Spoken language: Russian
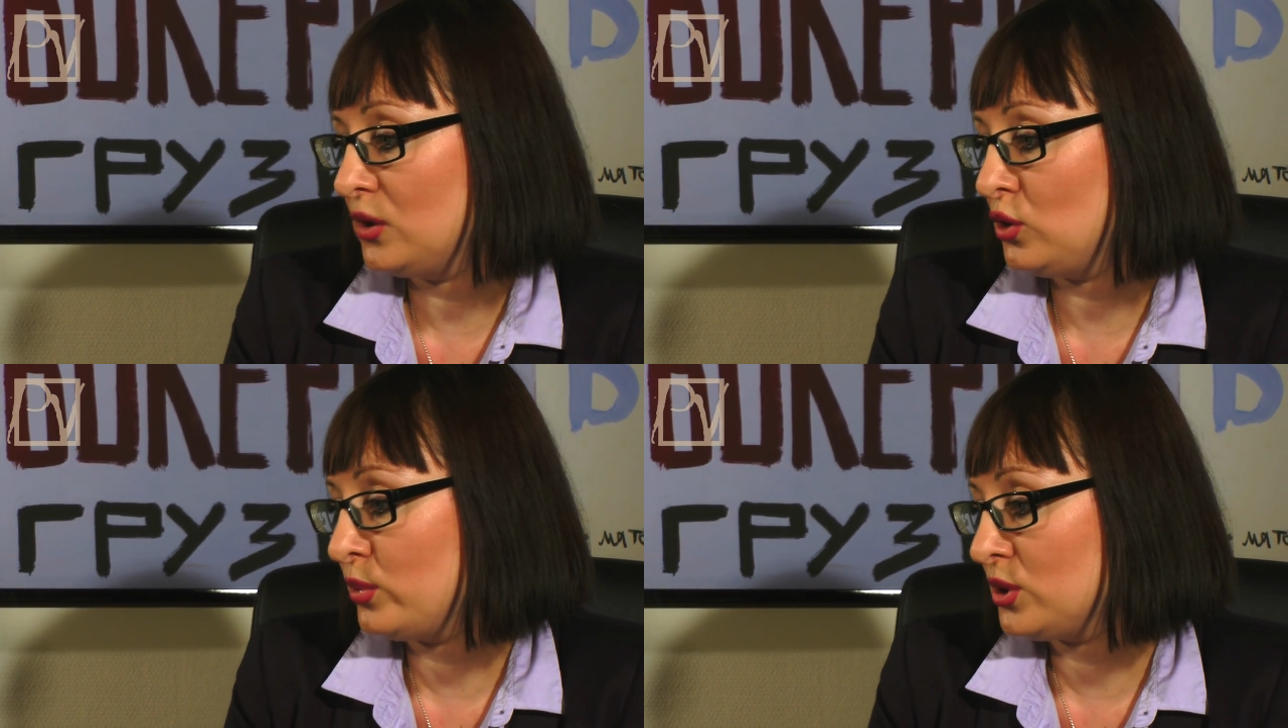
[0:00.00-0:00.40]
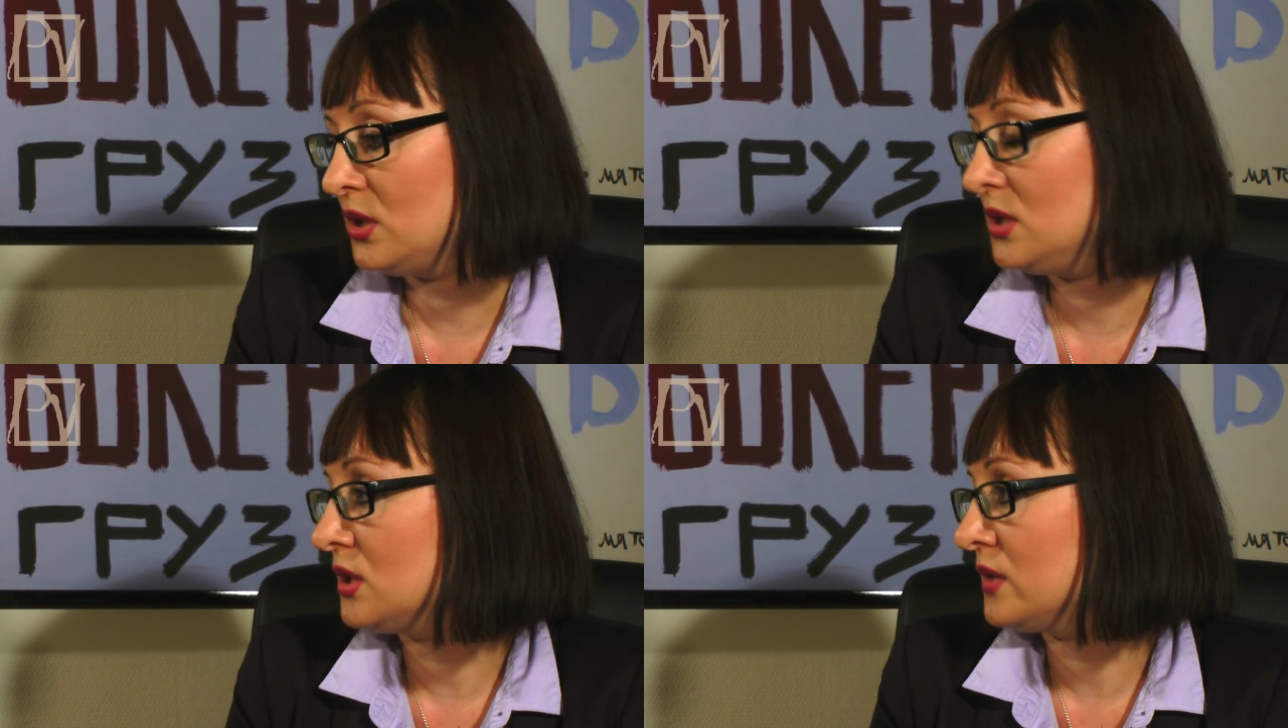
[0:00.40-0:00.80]
который
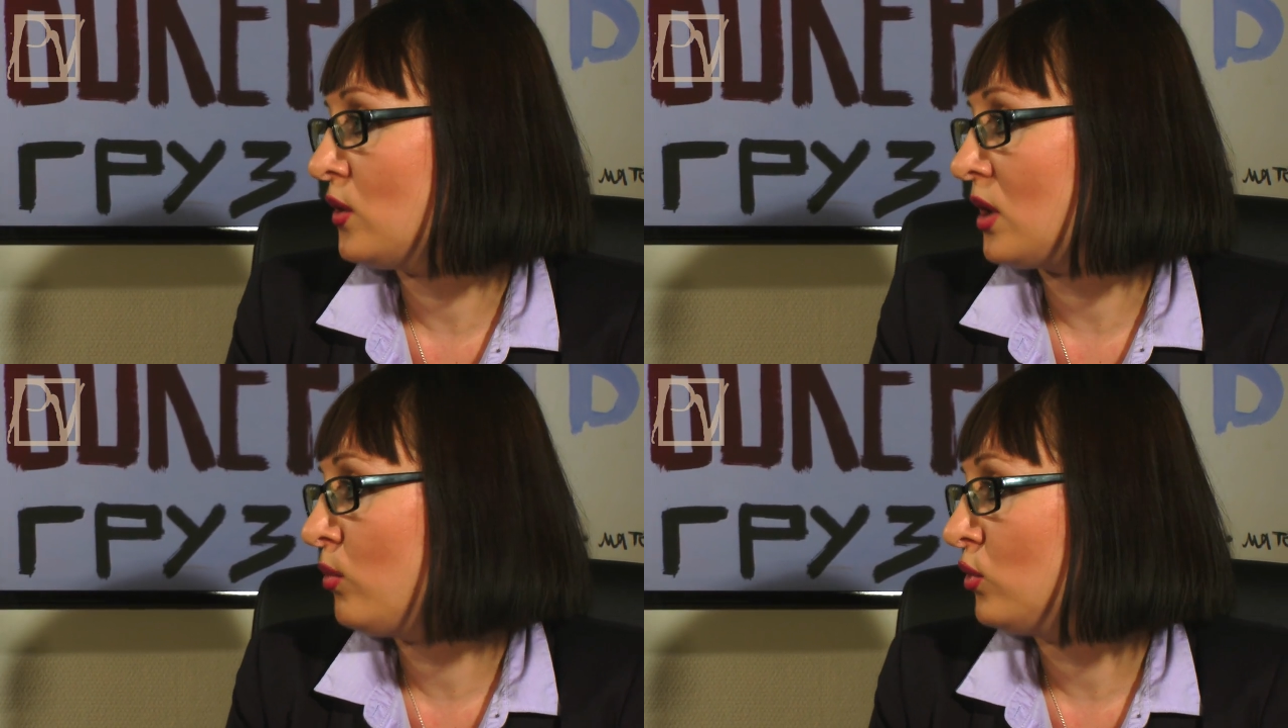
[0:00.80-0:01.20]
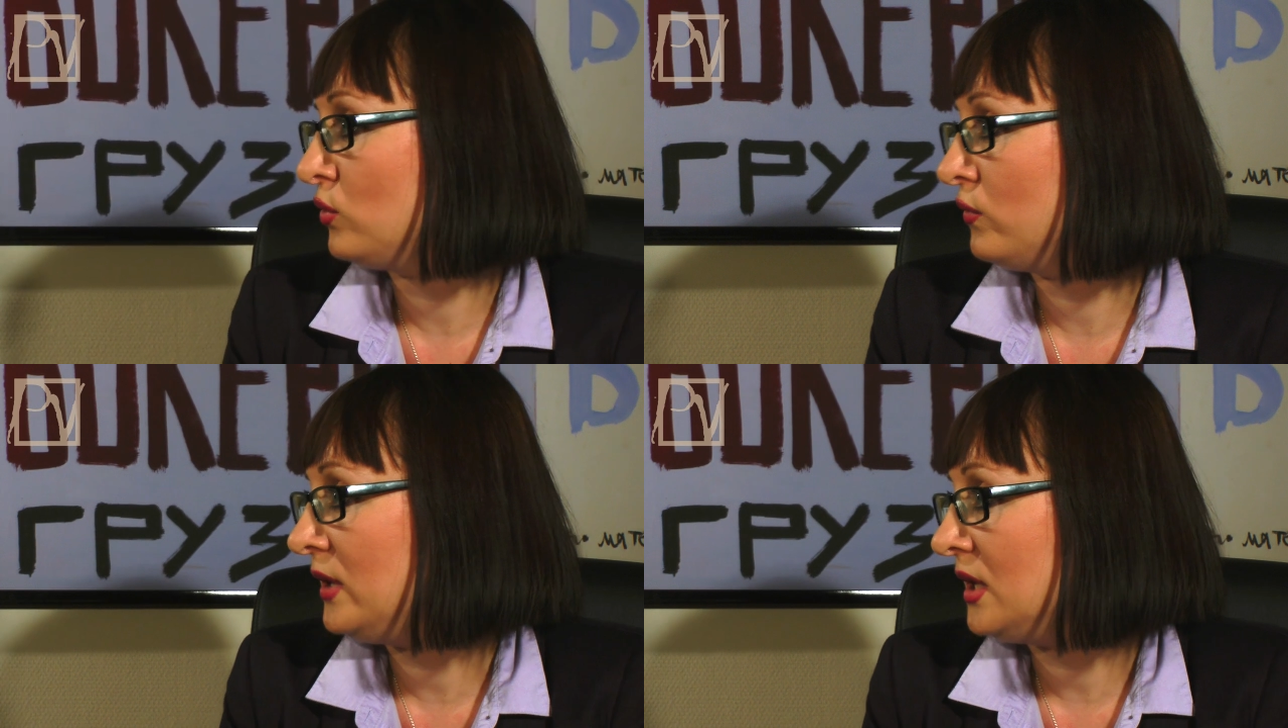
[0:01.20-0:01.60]
просто делал свою
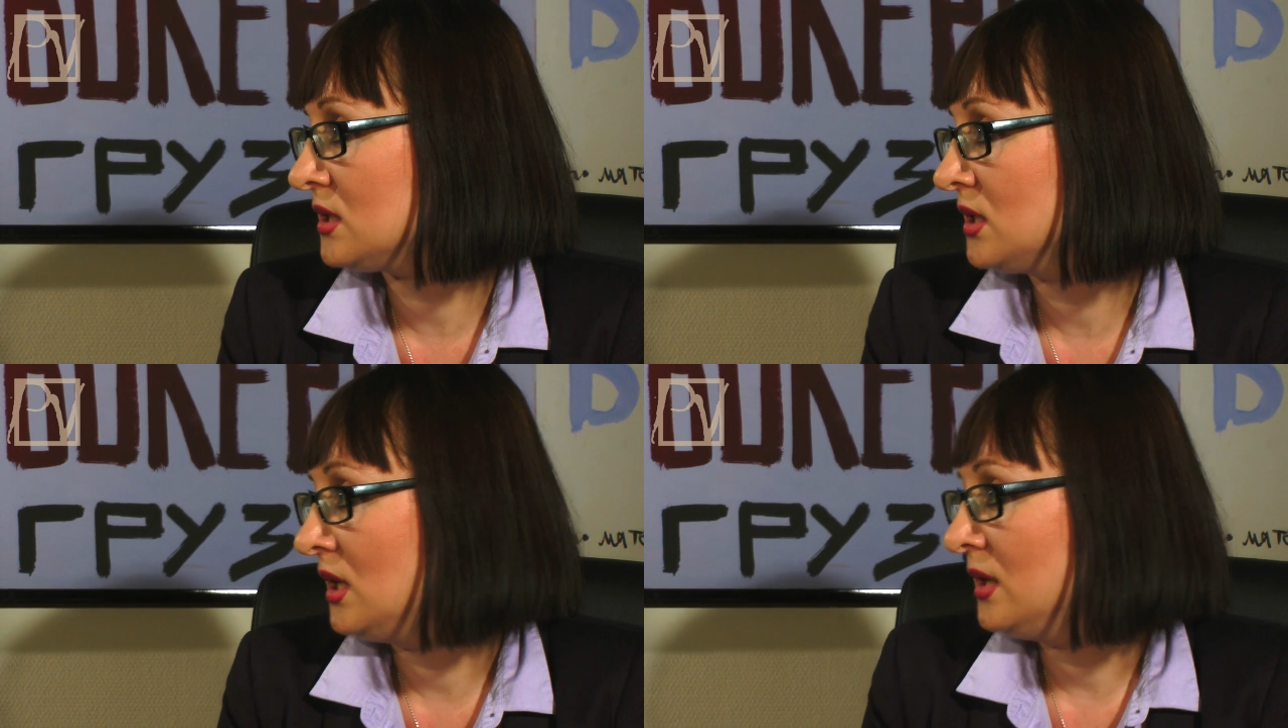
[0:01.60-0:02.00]
работу в лес,